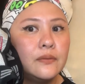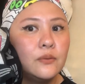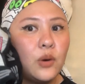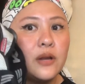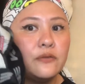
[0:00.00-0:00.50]

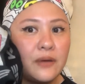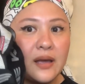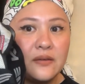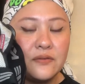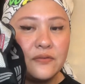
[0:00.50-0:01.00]
1.5.
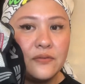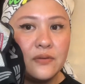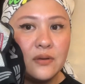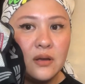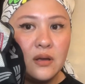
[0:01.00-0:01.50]

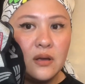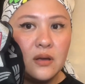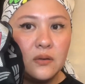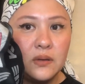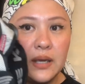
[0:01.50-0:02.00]

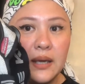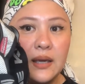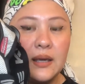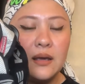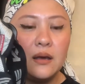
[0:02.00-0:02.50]
Okay?